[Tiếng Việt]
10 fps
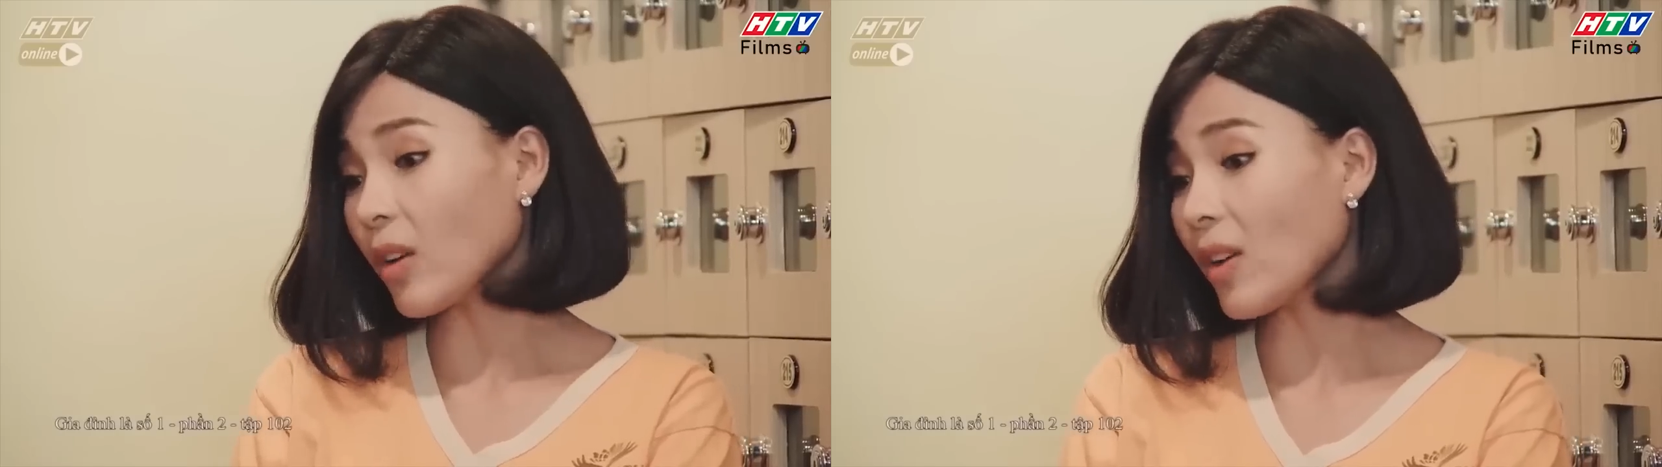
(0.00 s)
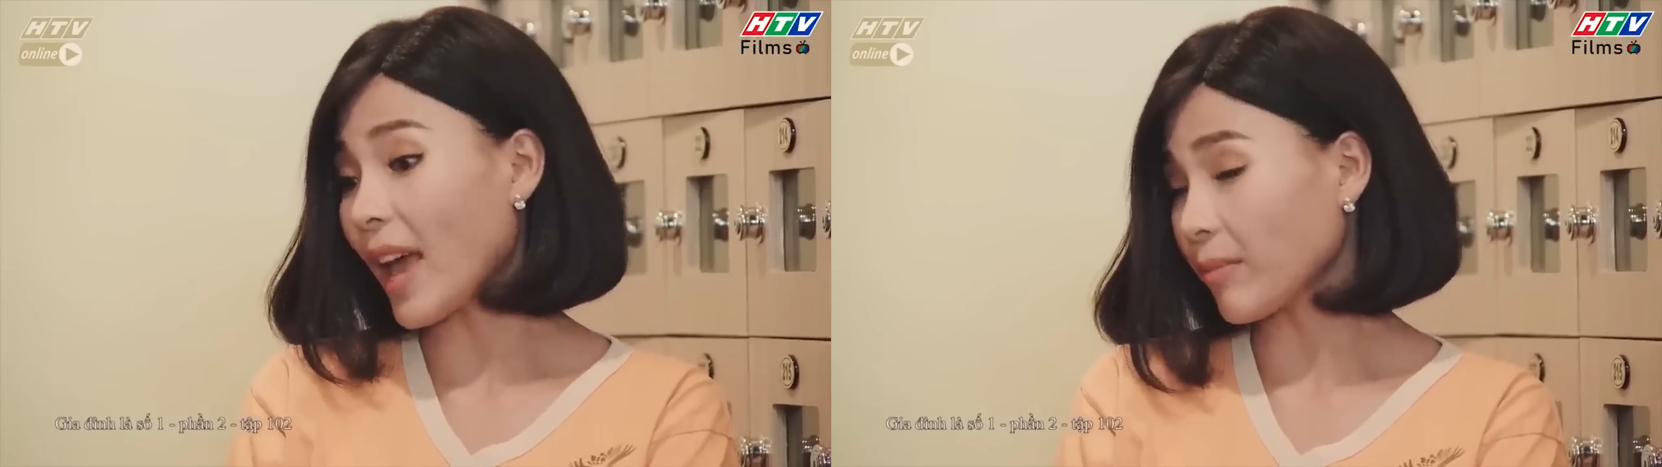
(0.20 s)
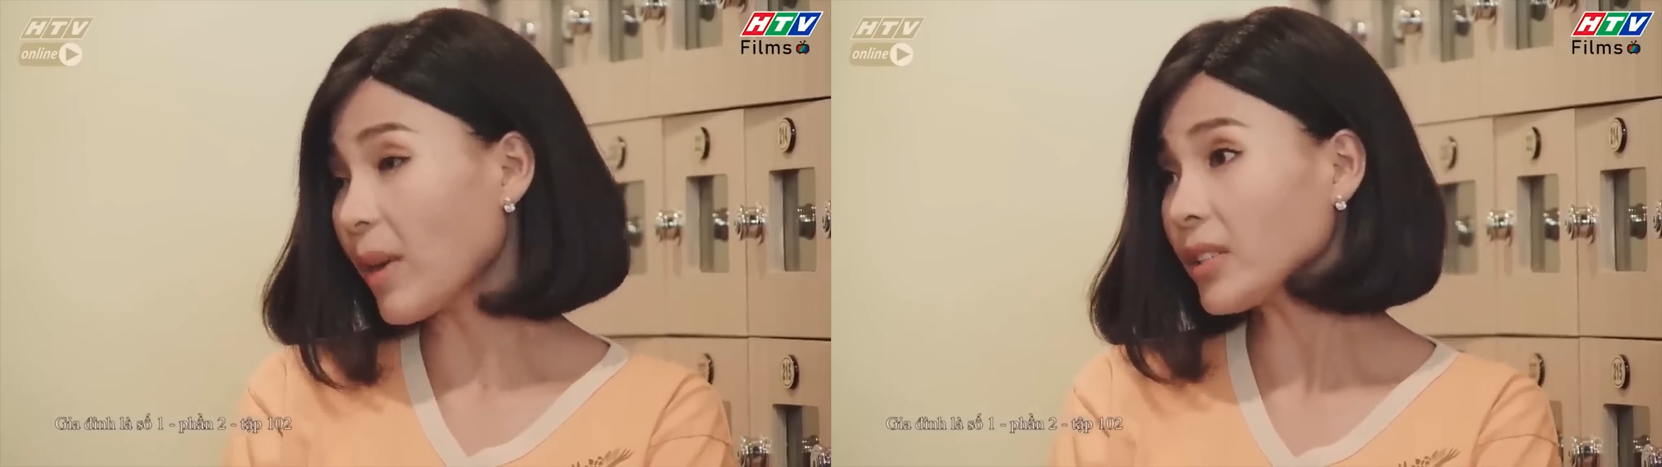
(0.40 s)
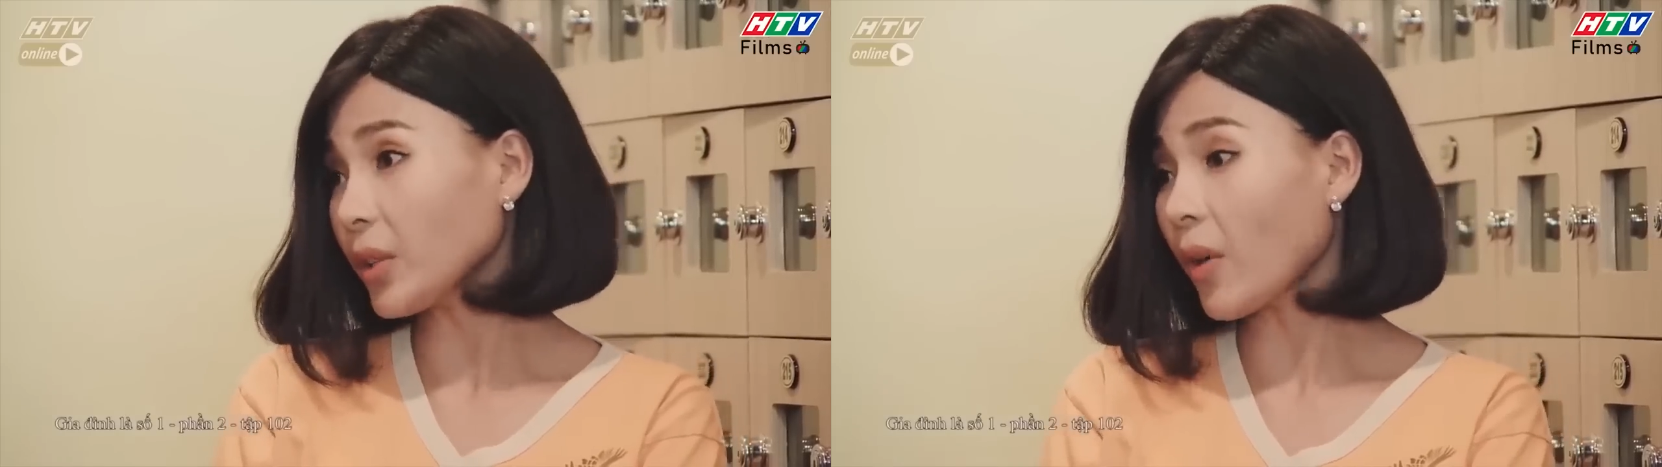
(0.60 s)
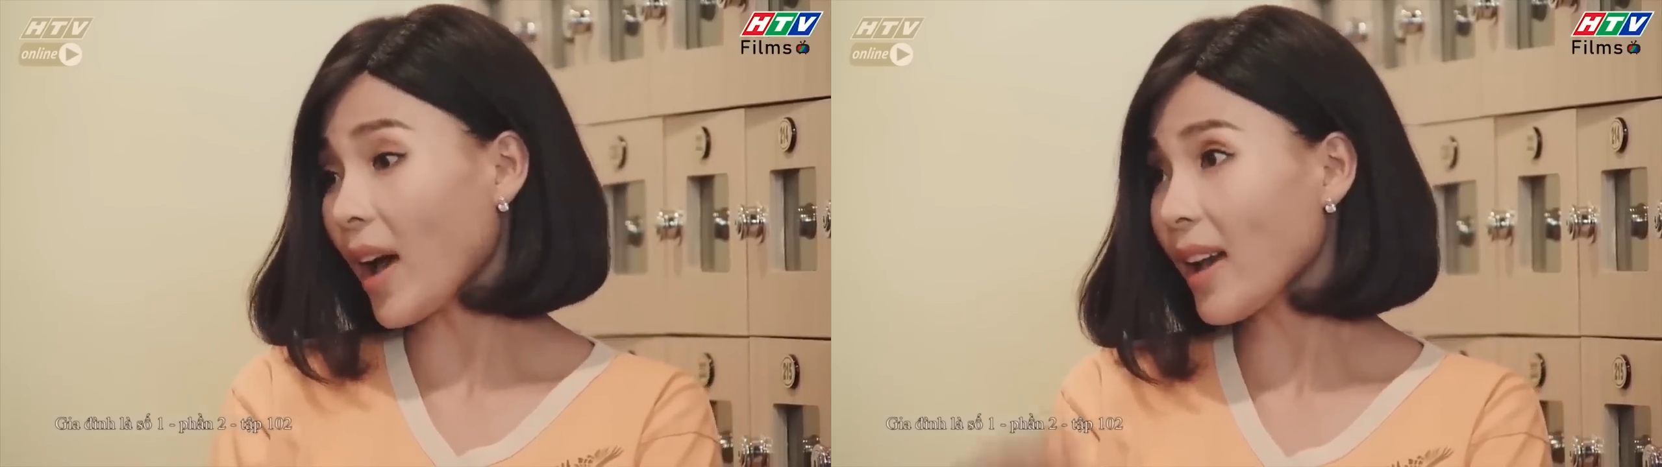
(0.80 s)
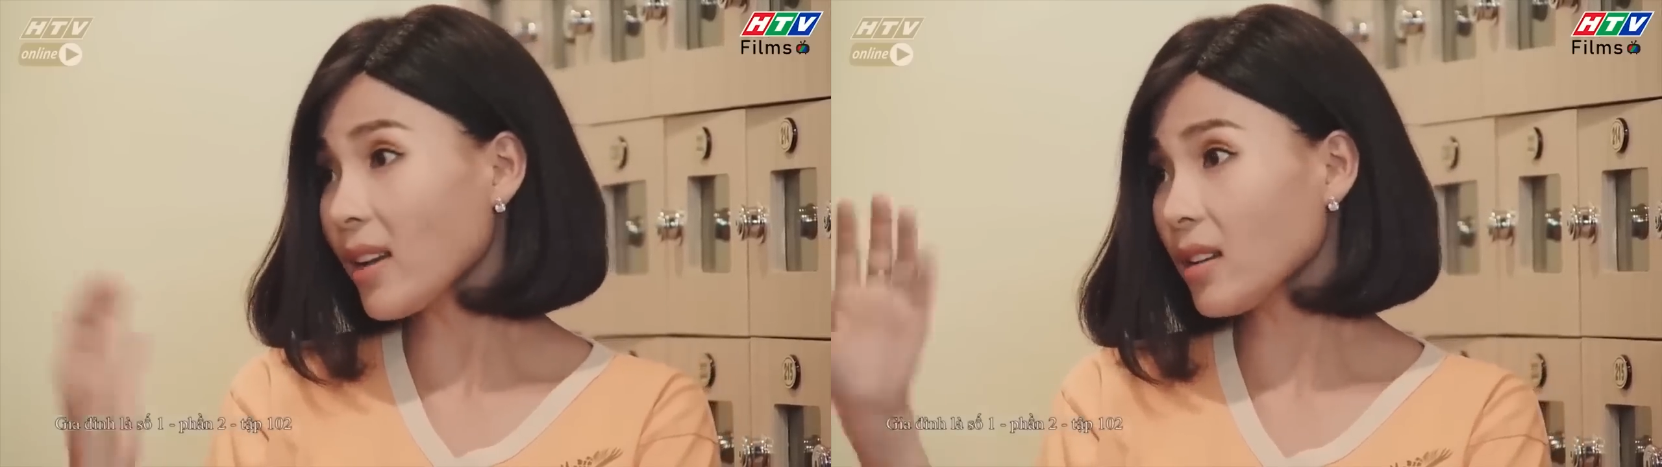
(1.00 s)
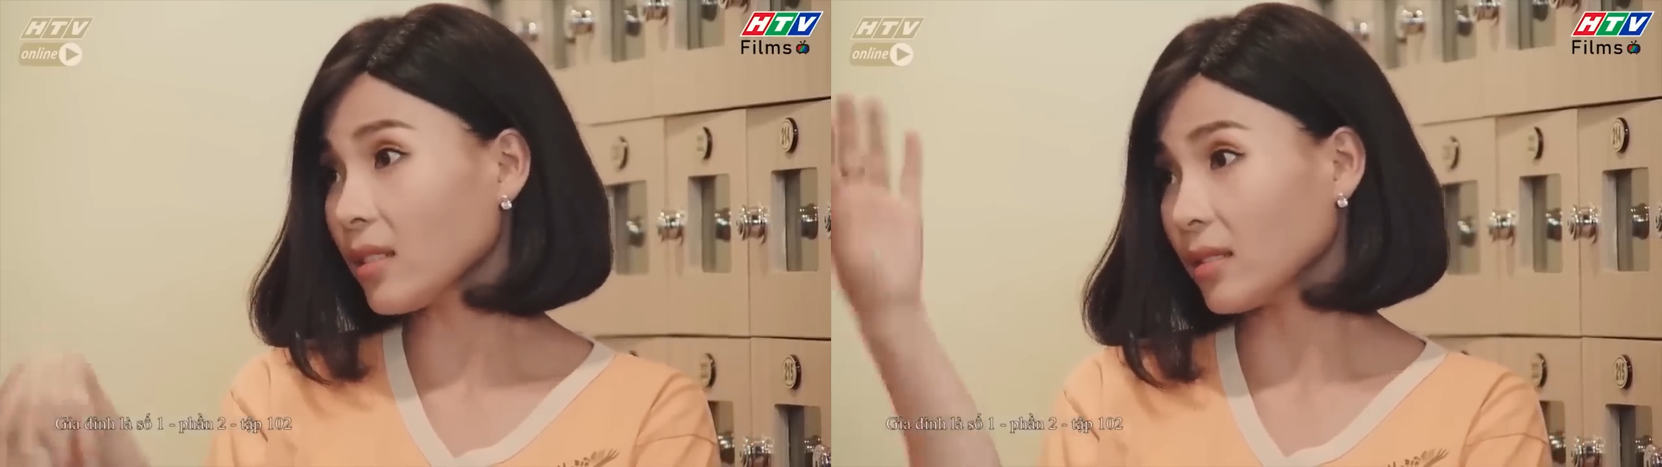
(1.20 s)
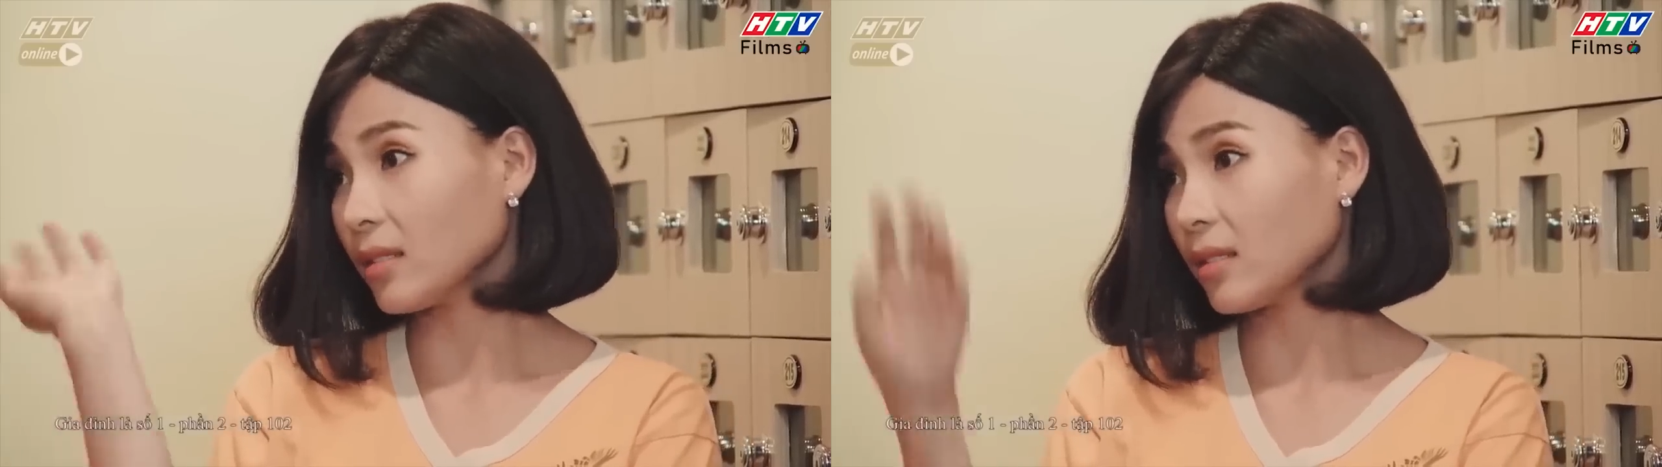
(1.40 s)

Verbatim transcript: là cô lạc mất chìa khóa đó